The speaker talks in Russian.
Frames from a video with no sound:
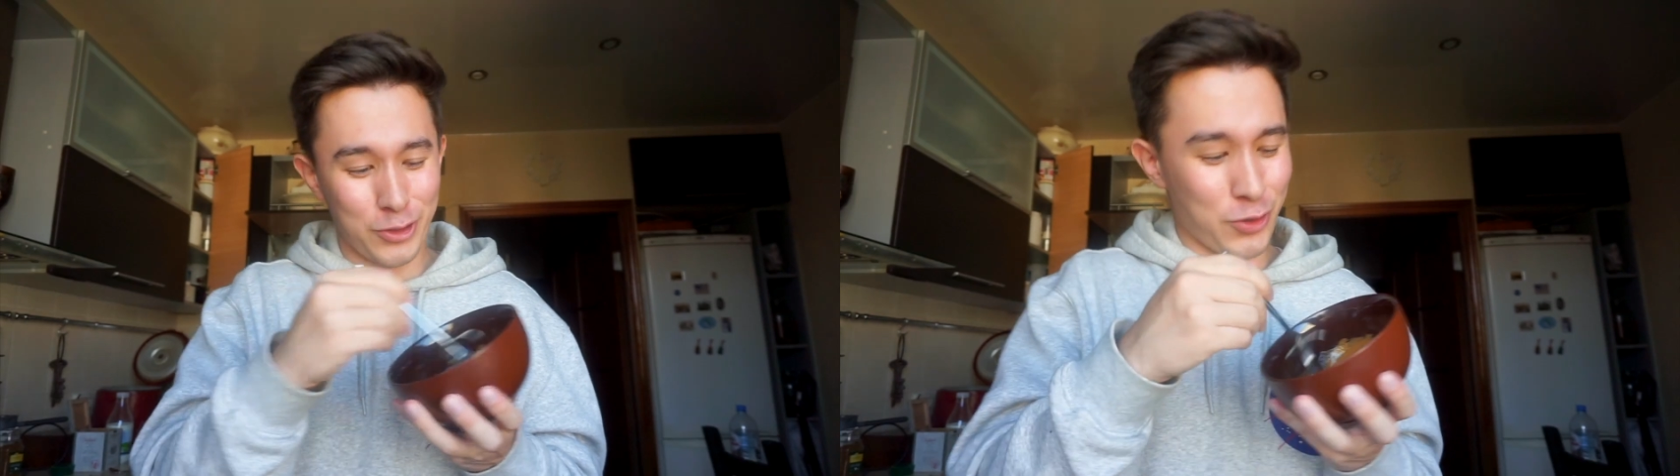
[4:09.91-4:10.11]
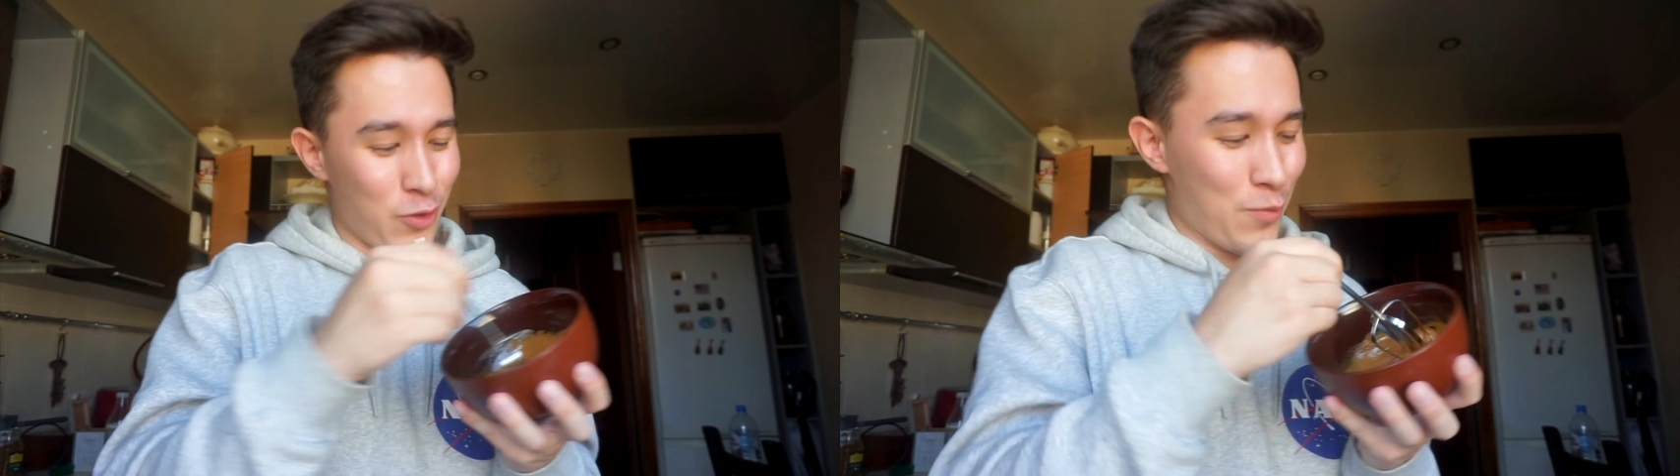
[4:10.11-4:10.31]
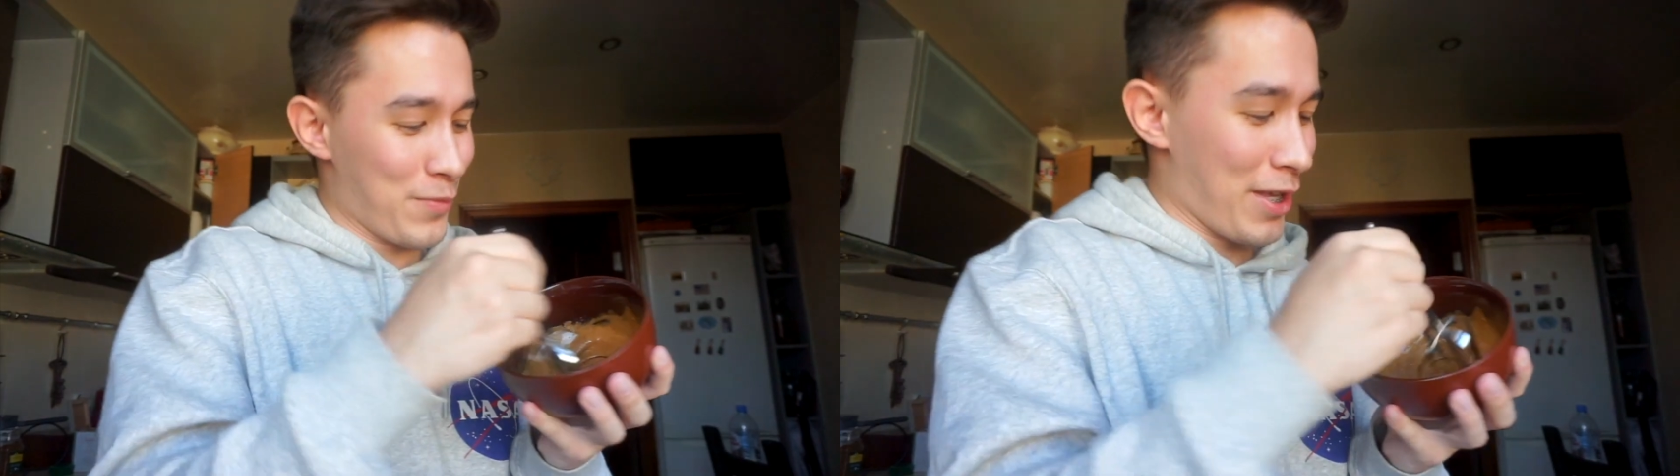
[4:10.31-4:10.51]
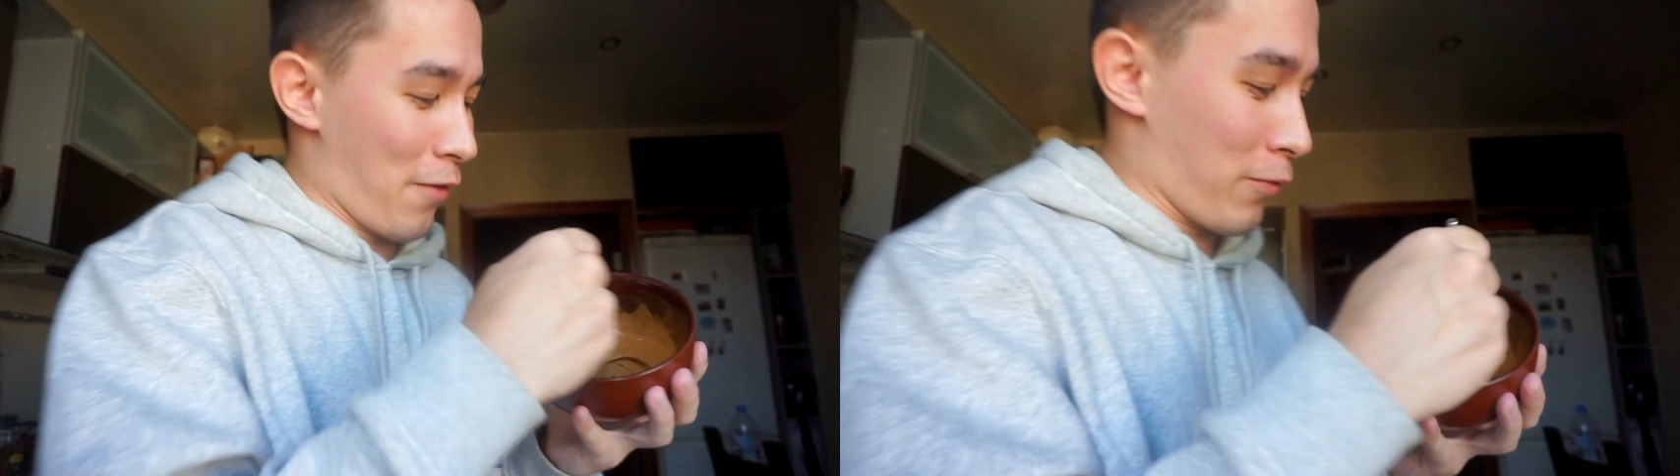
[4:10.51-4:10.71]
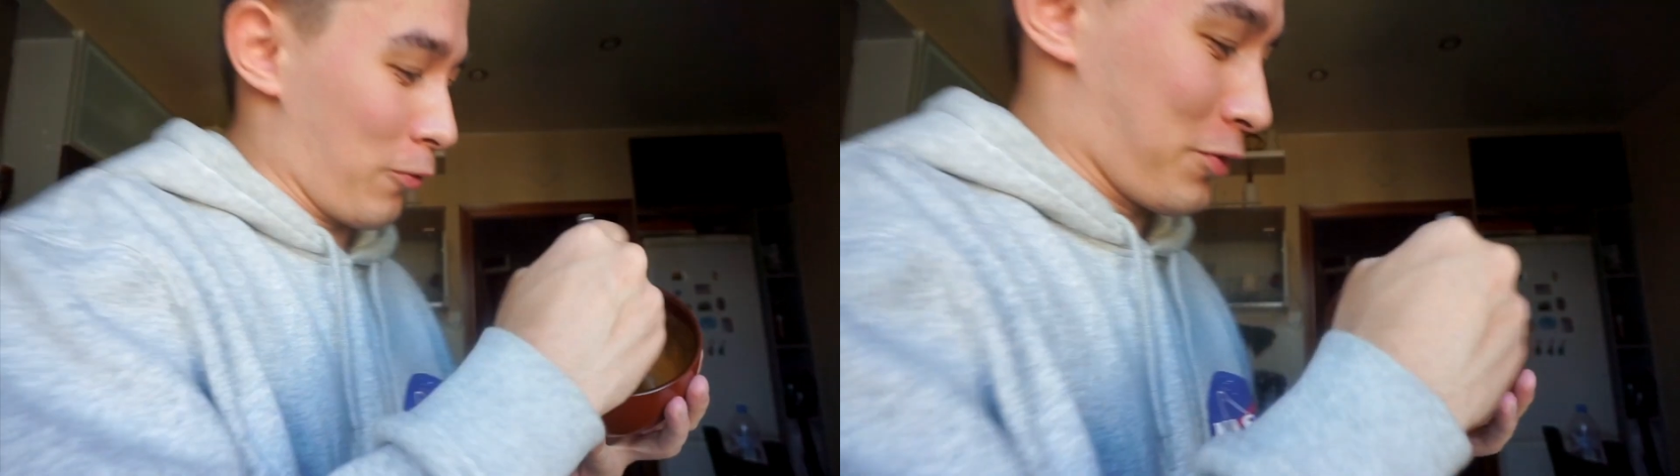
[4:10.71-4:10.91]
что у
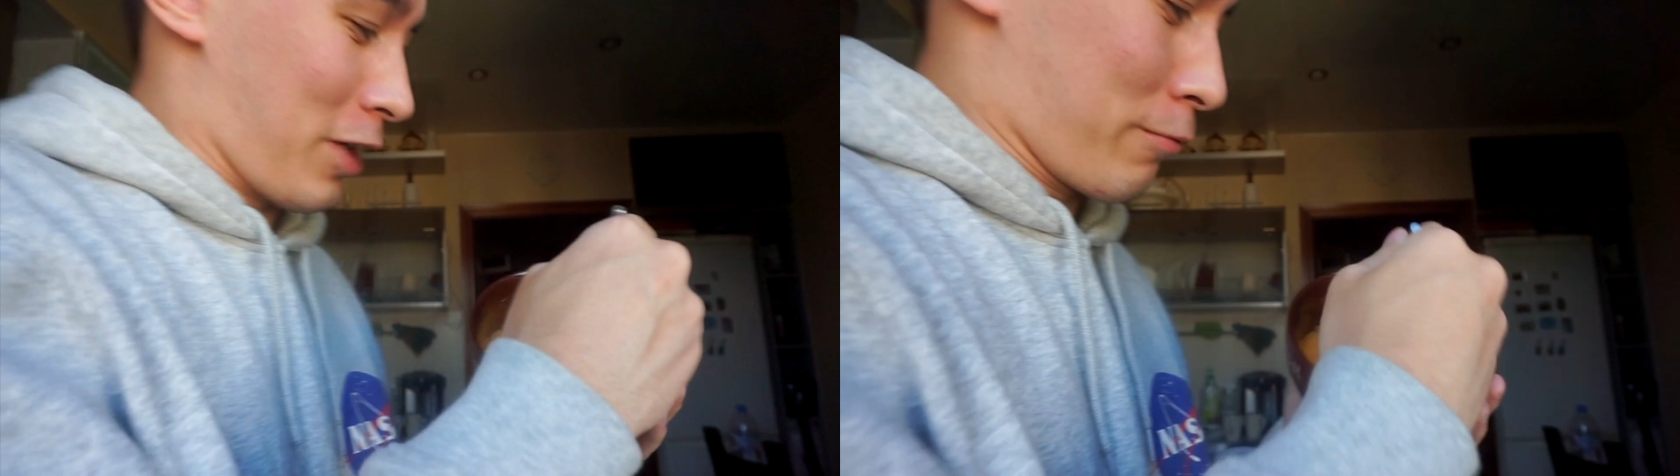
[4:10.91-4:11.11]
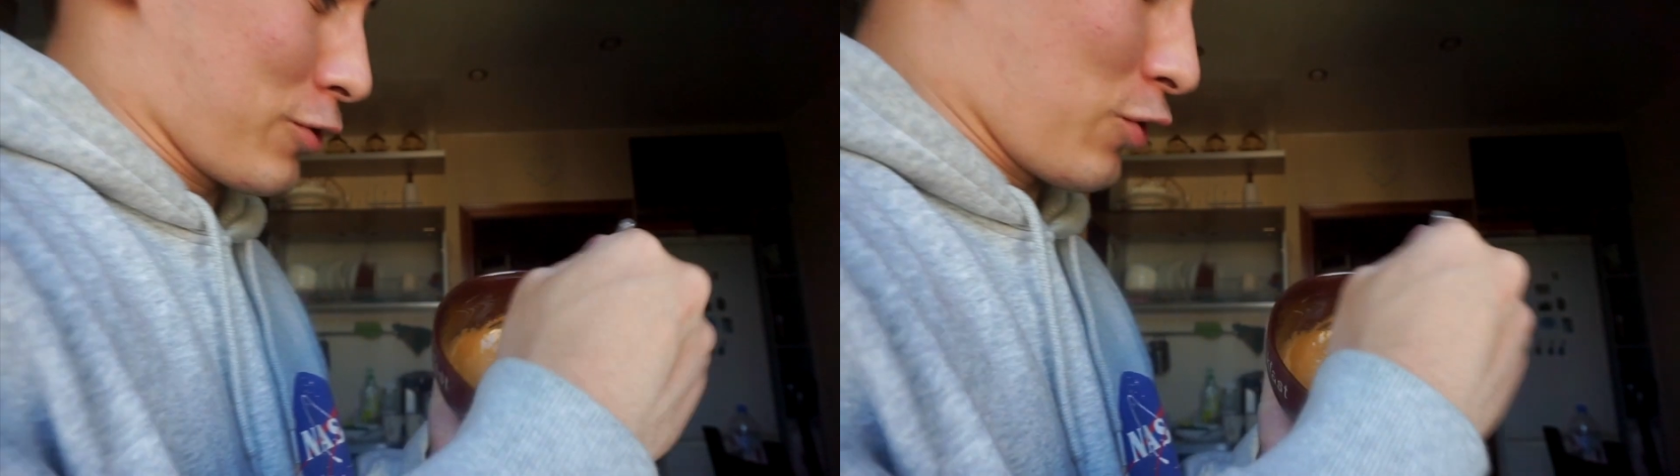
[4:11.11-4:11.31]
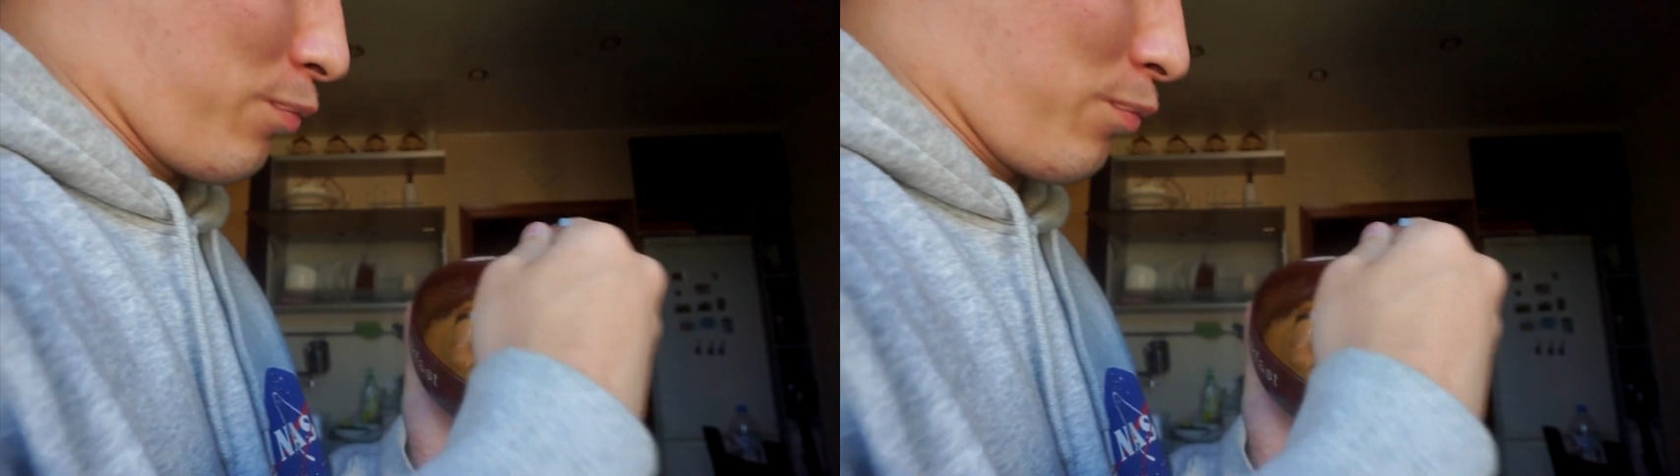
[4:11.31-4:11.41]
меня вроде как все